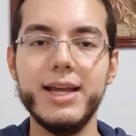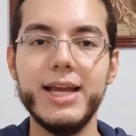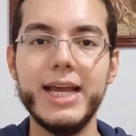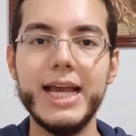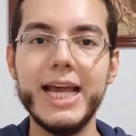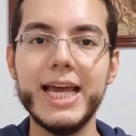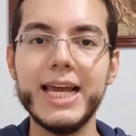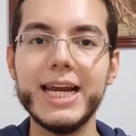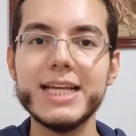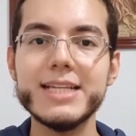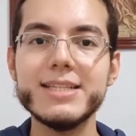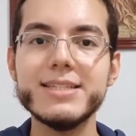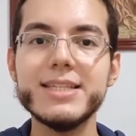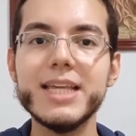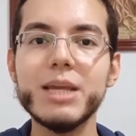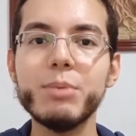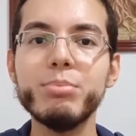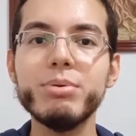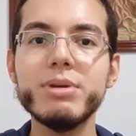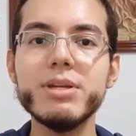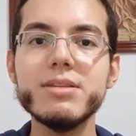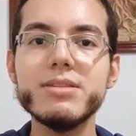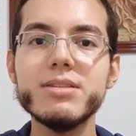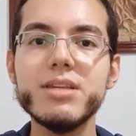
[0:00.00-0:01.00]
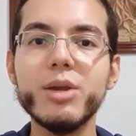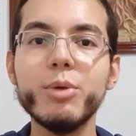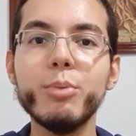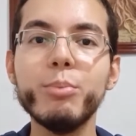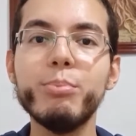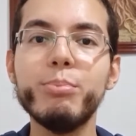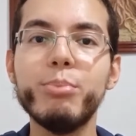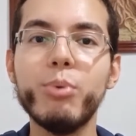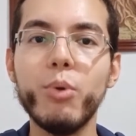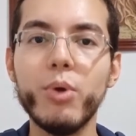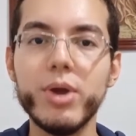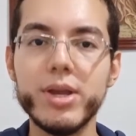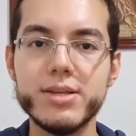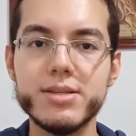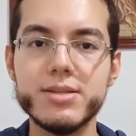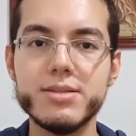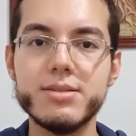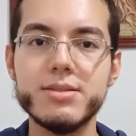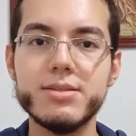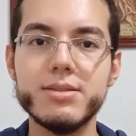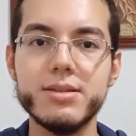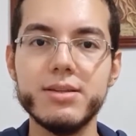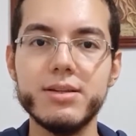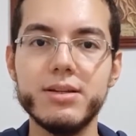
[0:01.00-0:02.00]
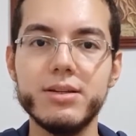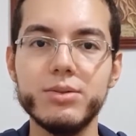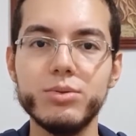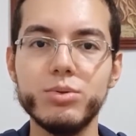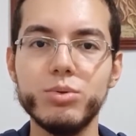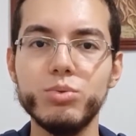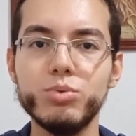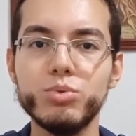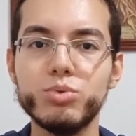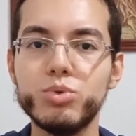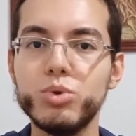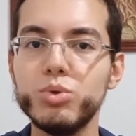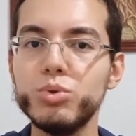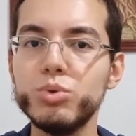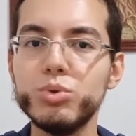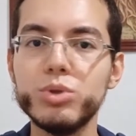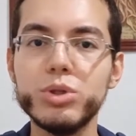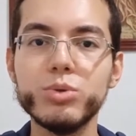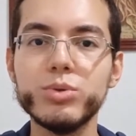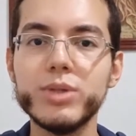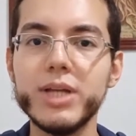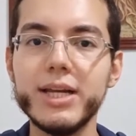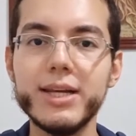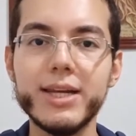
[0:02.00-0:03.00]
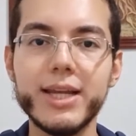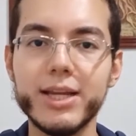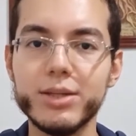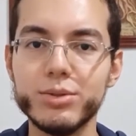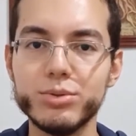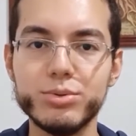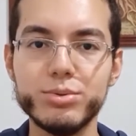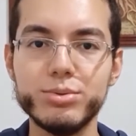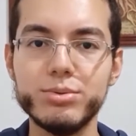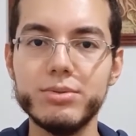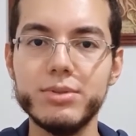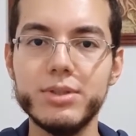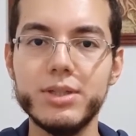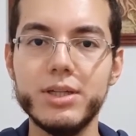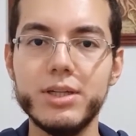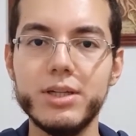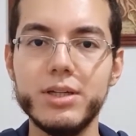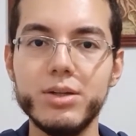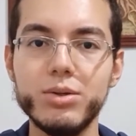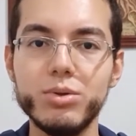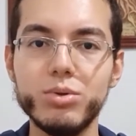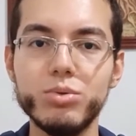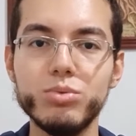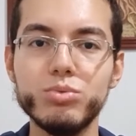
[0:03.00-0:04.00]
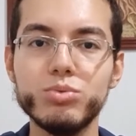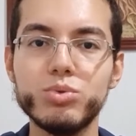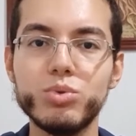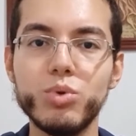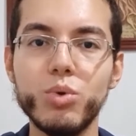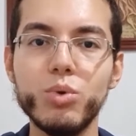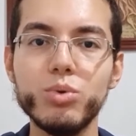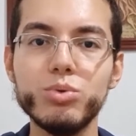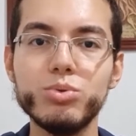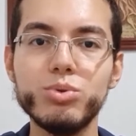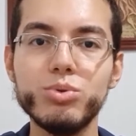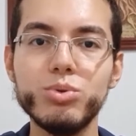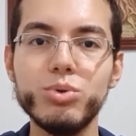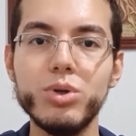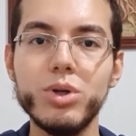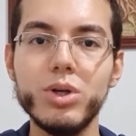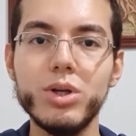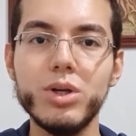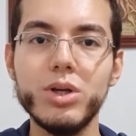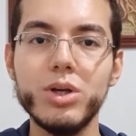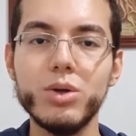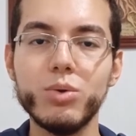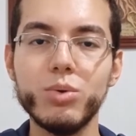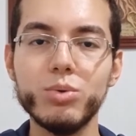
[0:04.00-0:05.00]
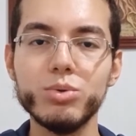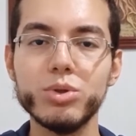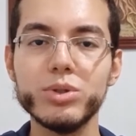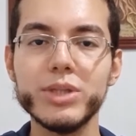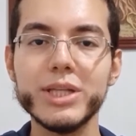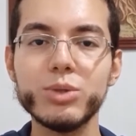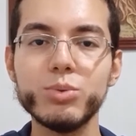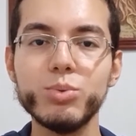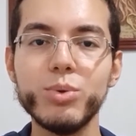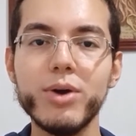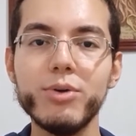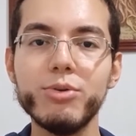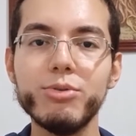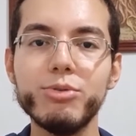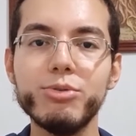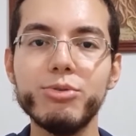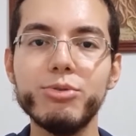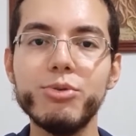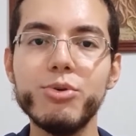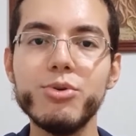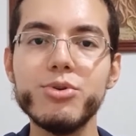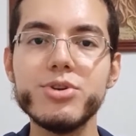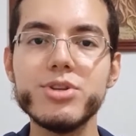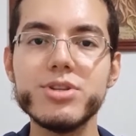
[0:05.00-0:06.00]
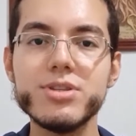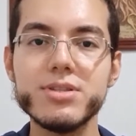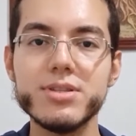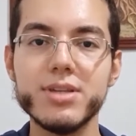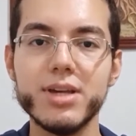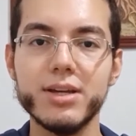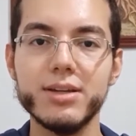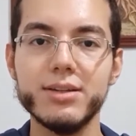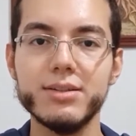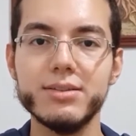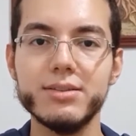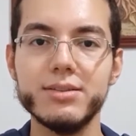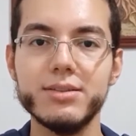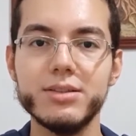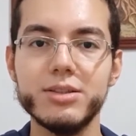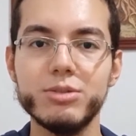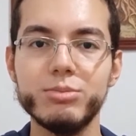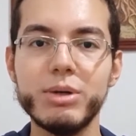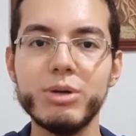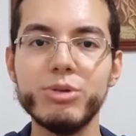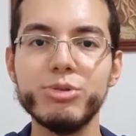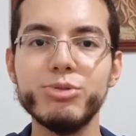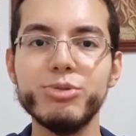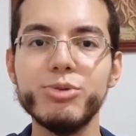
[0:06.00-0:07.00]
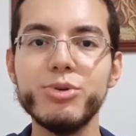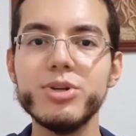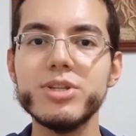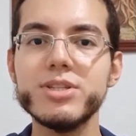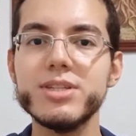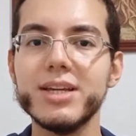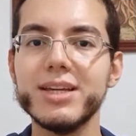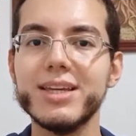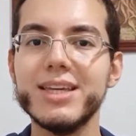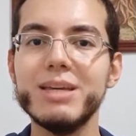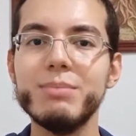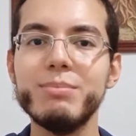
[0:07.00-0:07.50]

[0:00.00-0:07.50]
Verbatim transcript: Ela sempre se impôs com todo o teu talento, com todo com toda a tua força uma força que